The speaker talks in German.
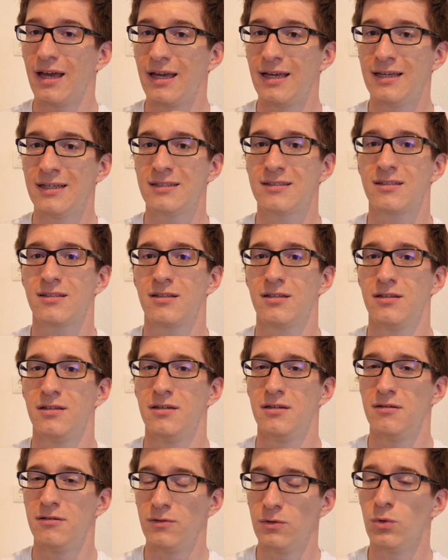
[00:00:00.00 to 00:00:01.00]
Ist
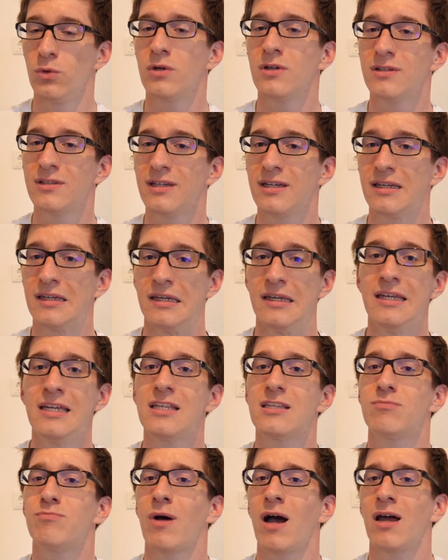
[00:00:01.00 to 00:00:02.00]
so gesehen
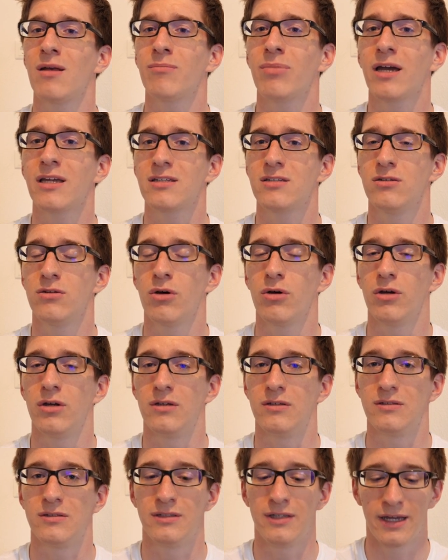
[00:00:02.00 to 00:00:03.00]
nichts bahnbrechend
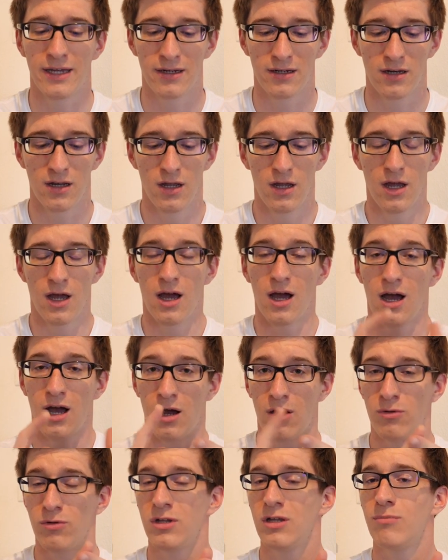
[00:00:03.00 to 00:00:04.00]
Neues, denn
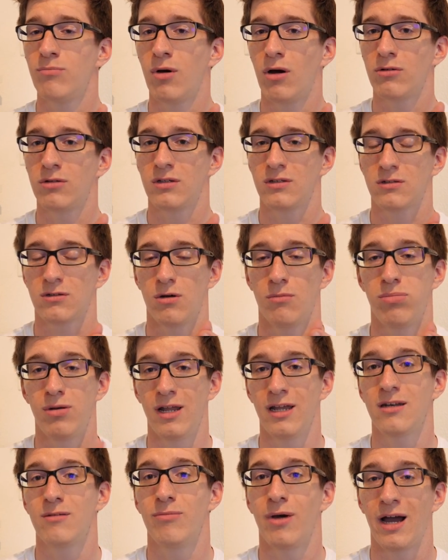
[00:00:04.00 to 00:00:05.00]
Audi baut das
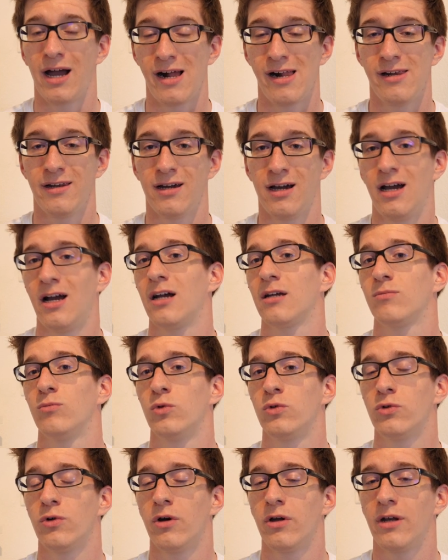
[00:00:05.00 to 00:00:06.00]
komplett bei allen A8
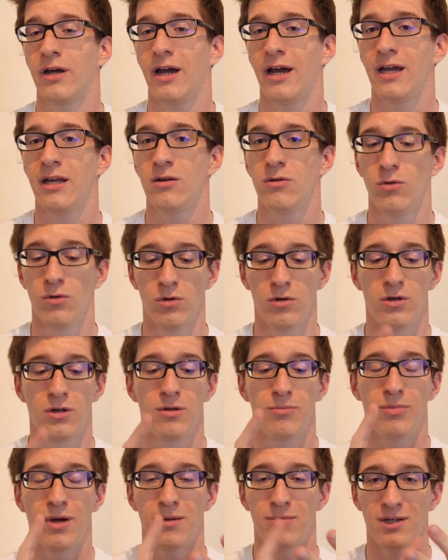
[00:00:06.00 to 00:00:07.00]
Motoren ein
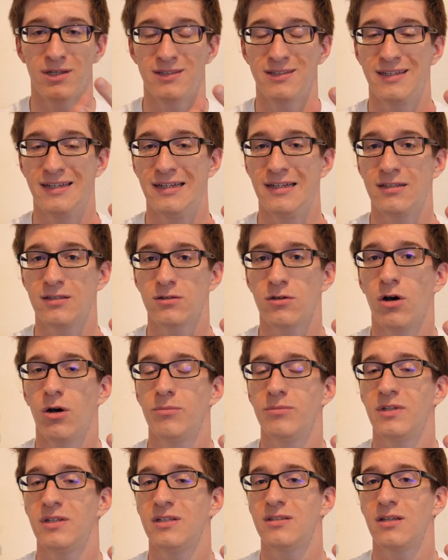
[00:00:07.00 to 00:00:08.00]
und bei Mercedes
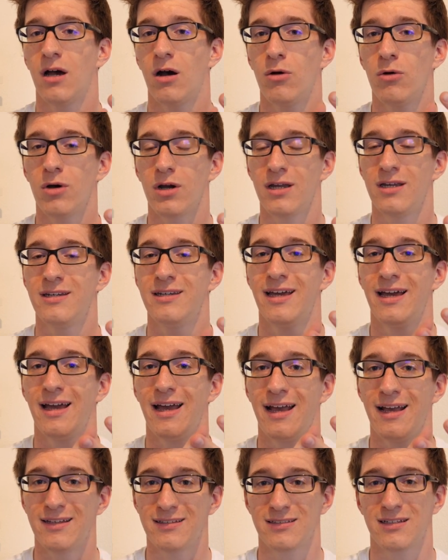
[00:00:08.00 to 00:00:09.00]
kommt es auch in
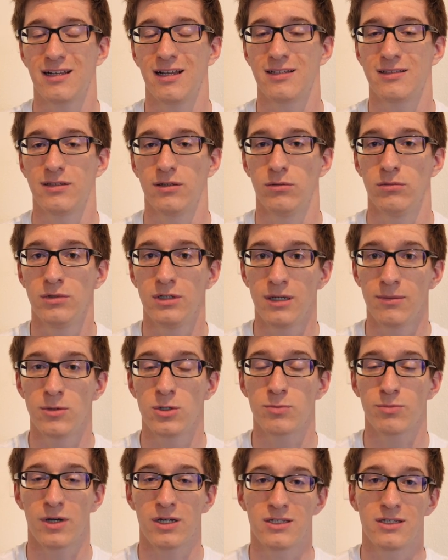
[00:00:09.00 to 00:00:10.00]
der S-Klasse und
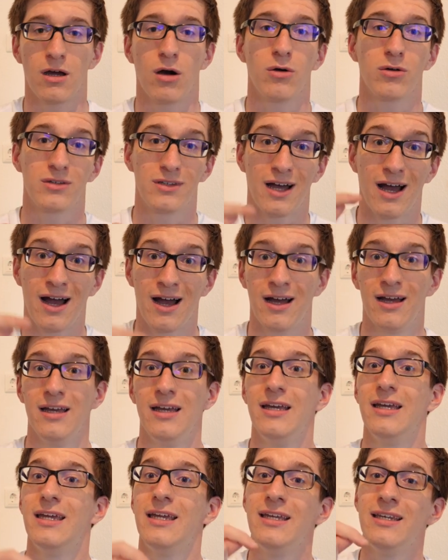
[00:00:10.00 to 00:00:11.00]
dementsprechend auch da
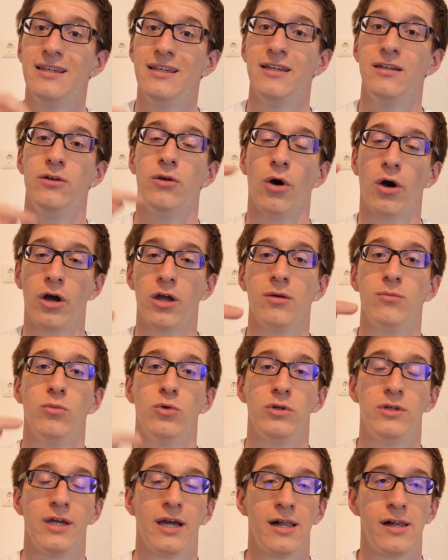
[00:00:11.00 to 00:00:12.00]
in den neuen
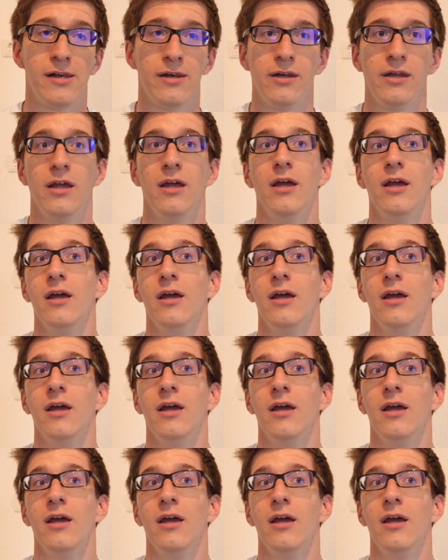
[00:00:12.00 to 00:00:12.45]
Modellen